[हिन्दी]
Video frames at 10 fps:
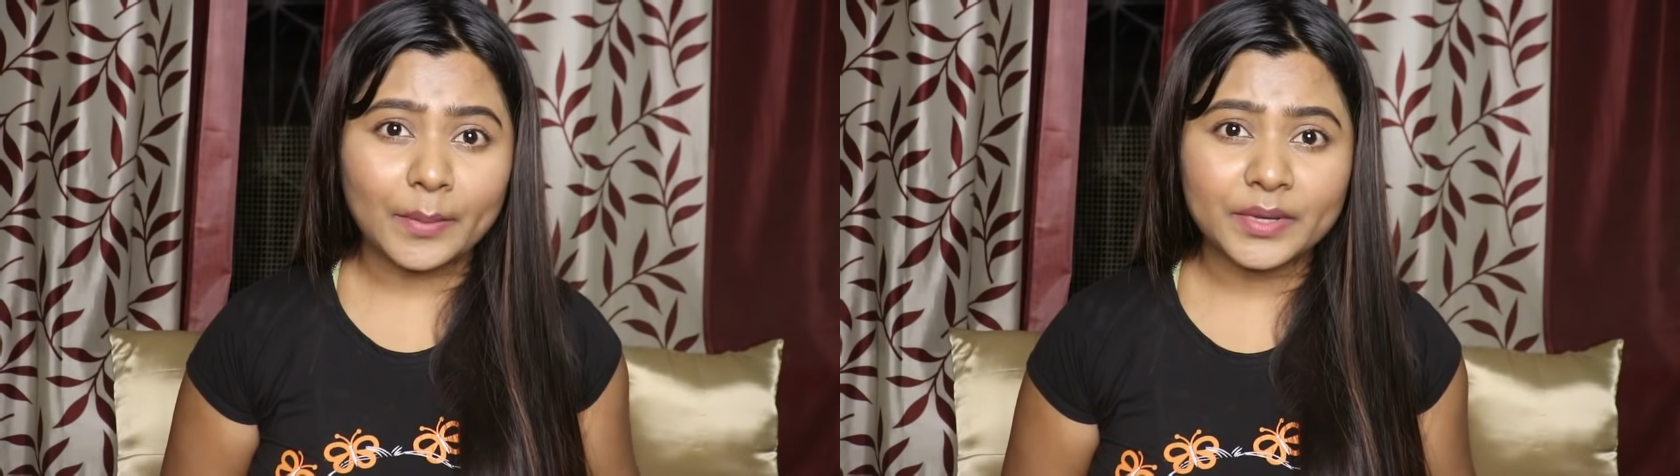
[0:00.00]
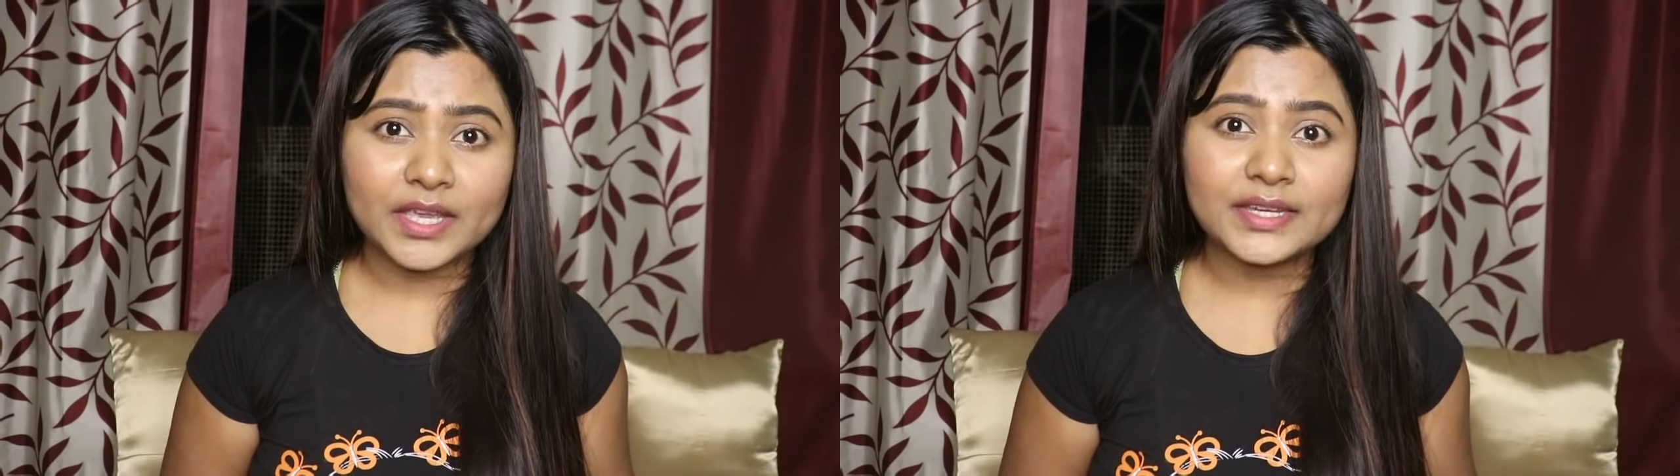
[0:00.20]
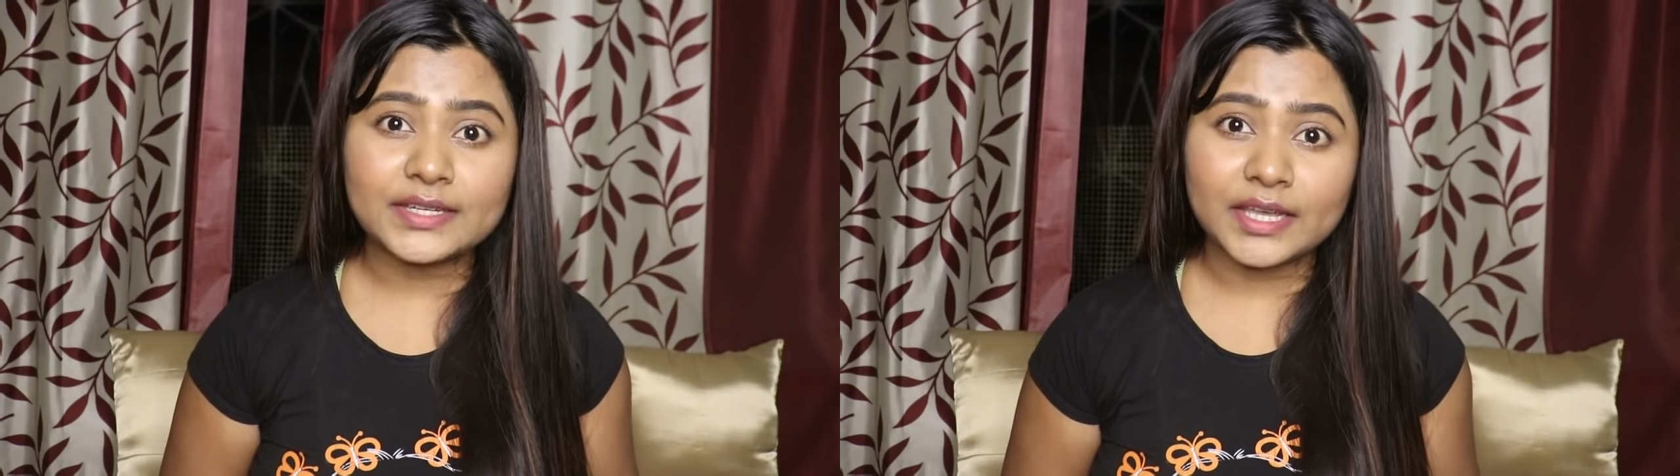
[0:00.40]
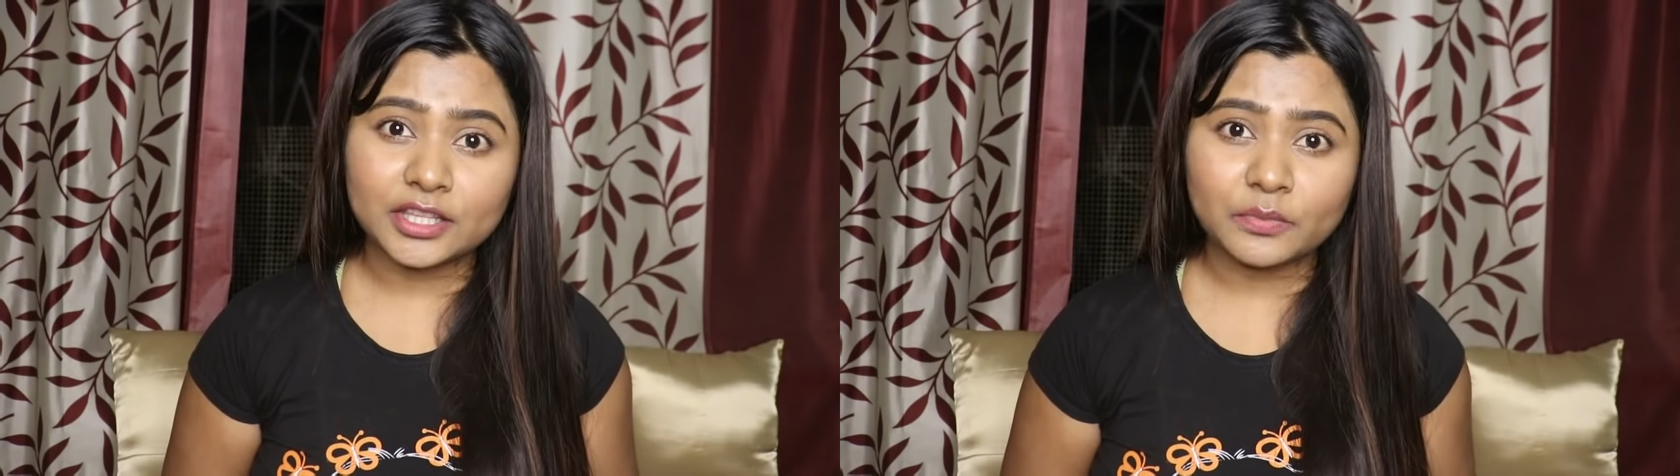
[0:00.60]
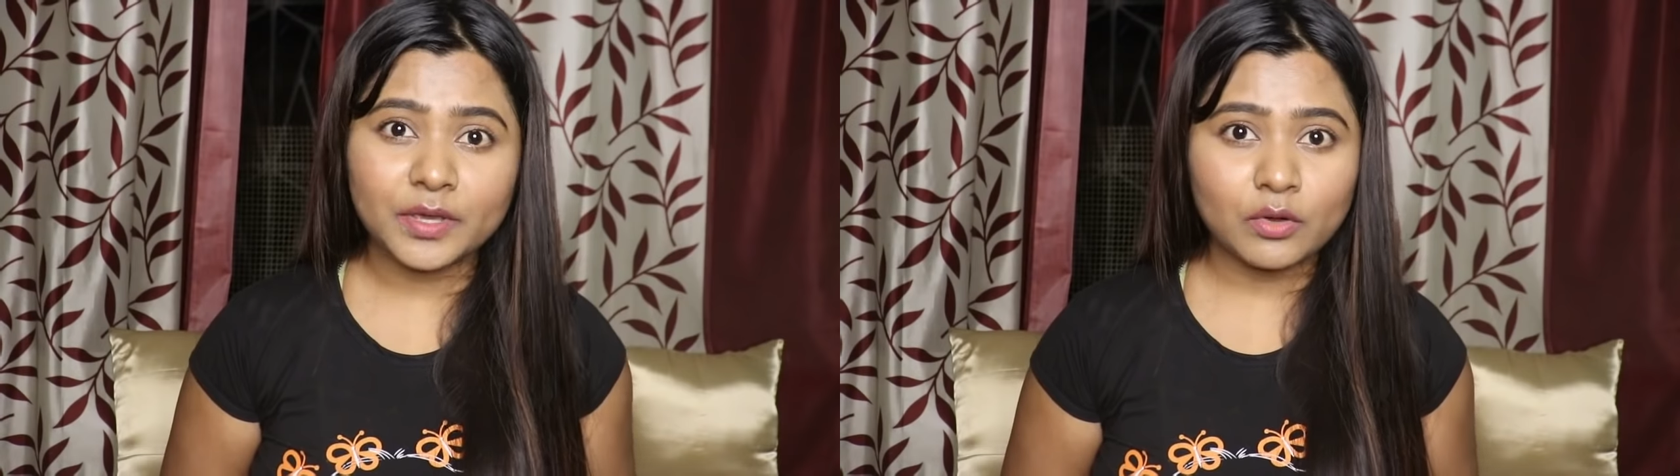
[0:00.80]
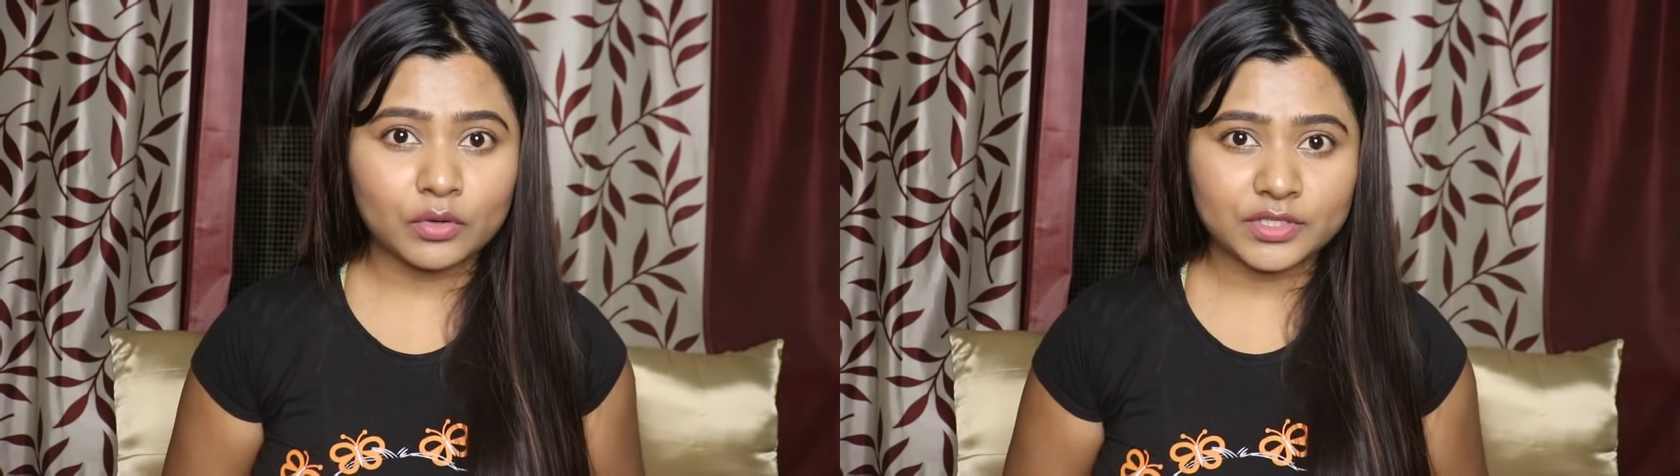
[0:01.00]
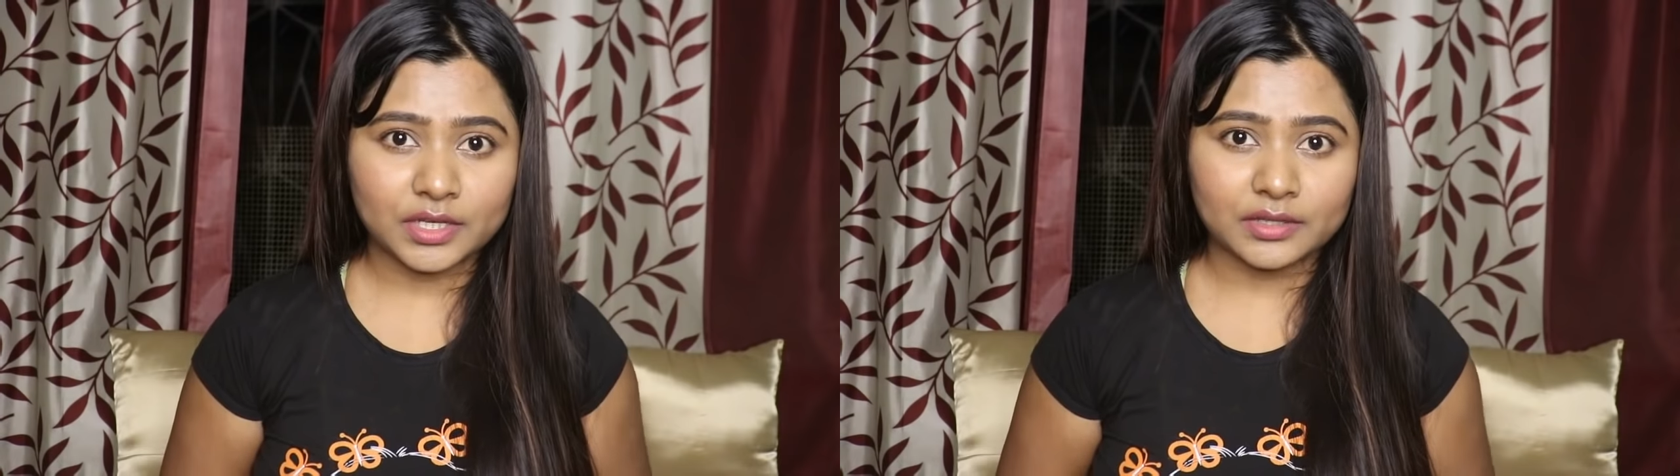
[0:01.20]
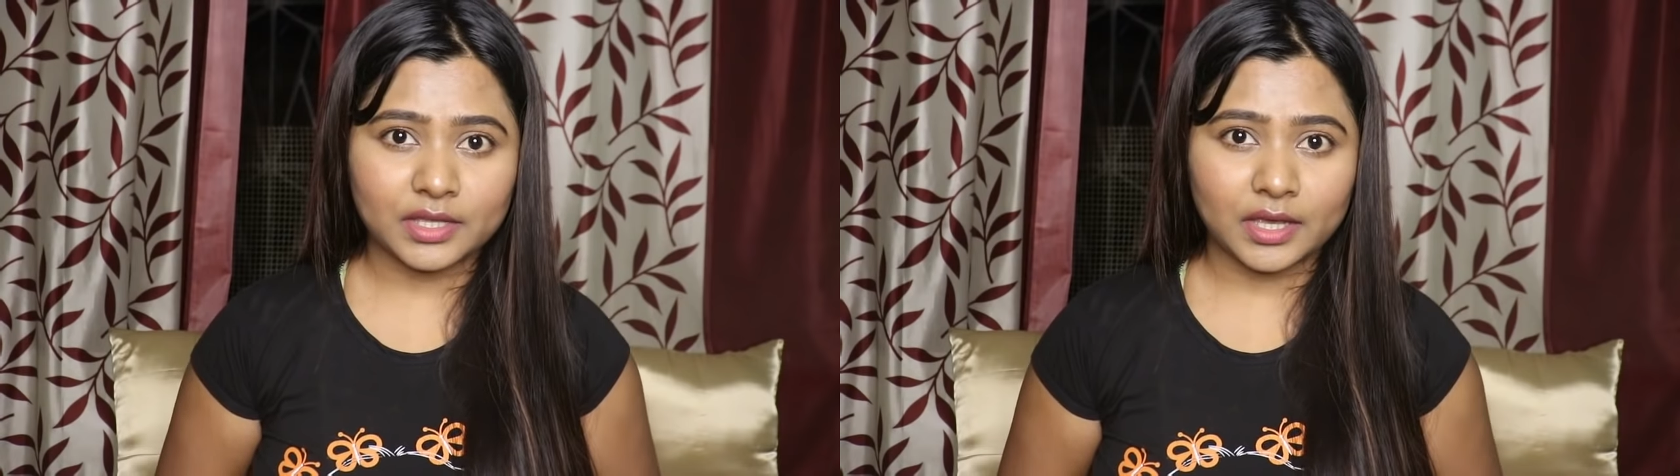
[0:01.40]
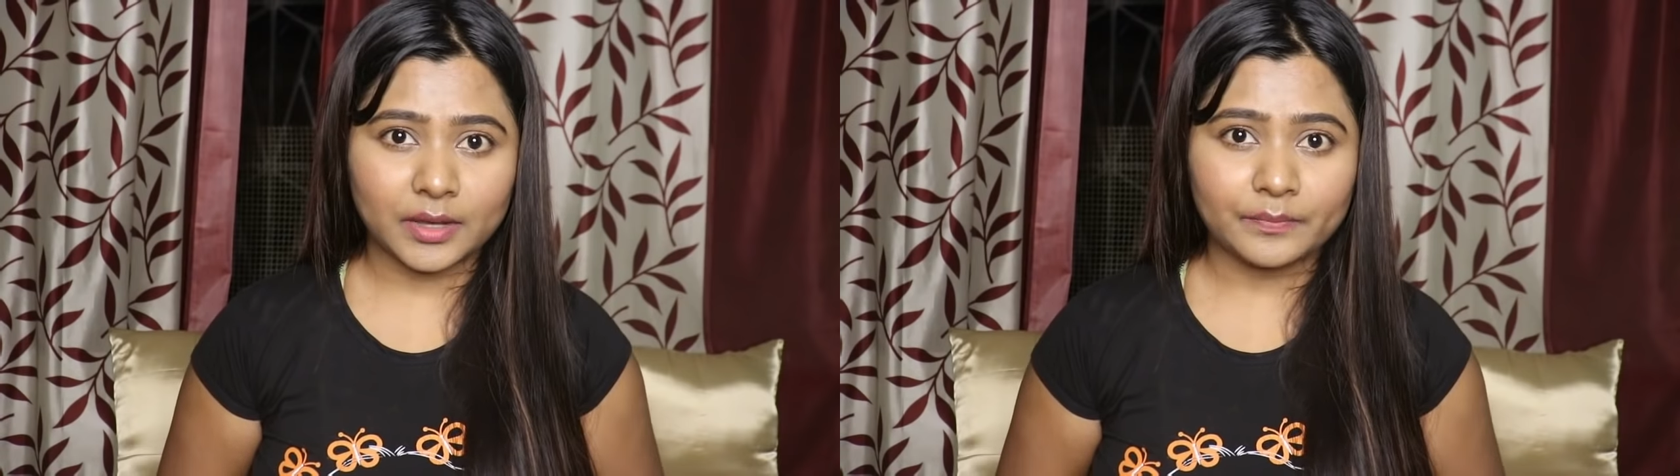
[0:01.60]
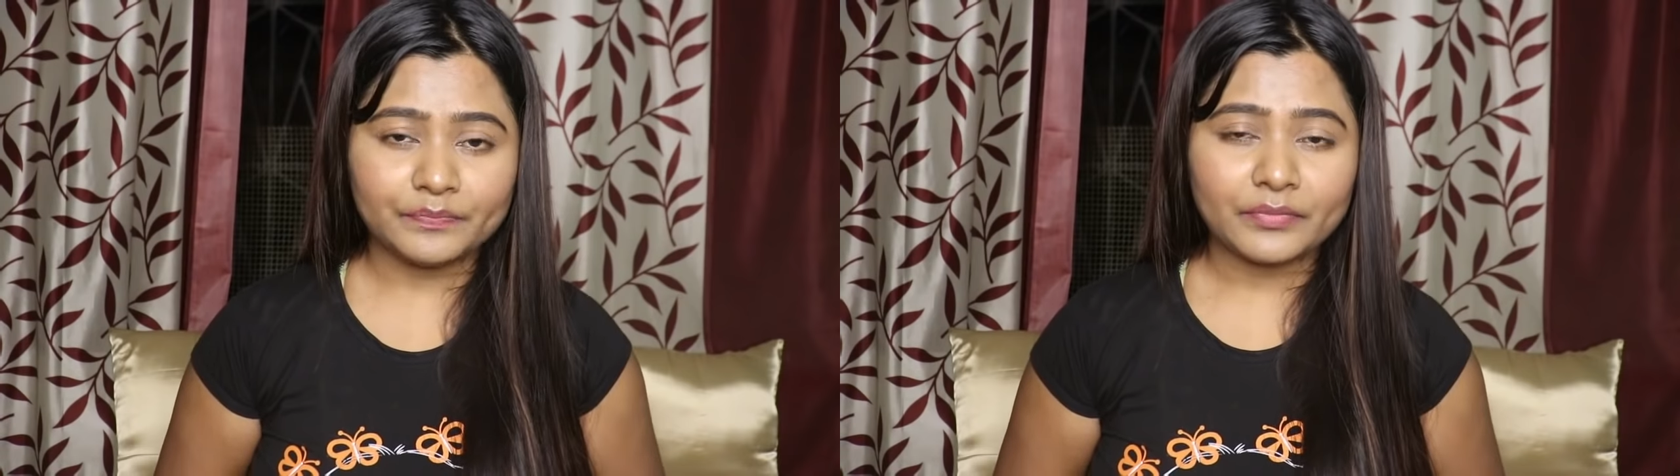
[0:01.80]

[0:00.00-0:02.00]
आपकी डेथ भी हो सकती है